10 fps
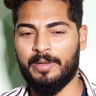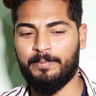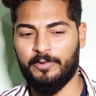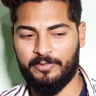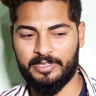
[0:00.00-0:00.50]
बाई
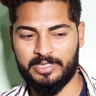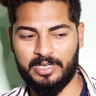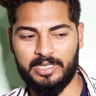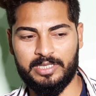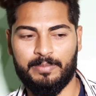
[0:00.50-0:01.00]

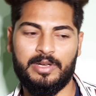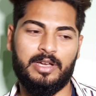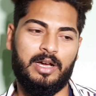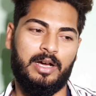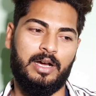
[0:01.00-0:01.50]
प्रोफेशनली जब मैं
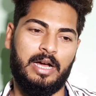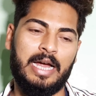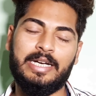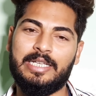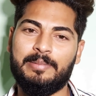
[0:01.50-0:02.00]

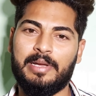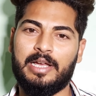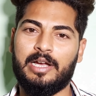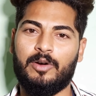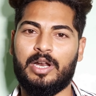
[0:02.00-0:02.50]
आईटी में
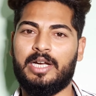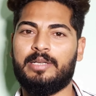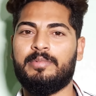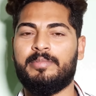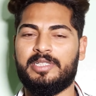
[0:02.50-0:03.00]
आया और
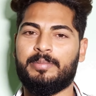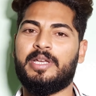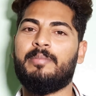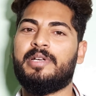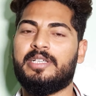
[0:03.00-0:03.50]
आईटी में मैं जब
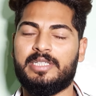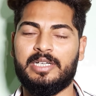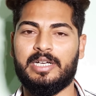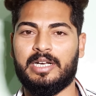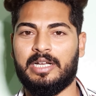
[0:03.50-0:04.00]
गेम
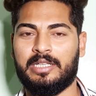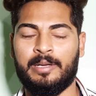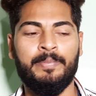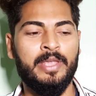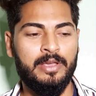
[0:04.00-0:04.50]
टेस्टिंग कर रहा
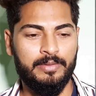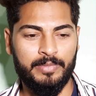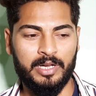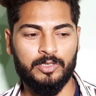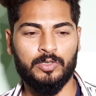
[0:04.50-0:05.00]
था
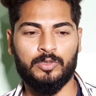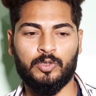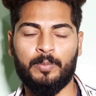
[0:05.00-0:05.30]
मेरा जो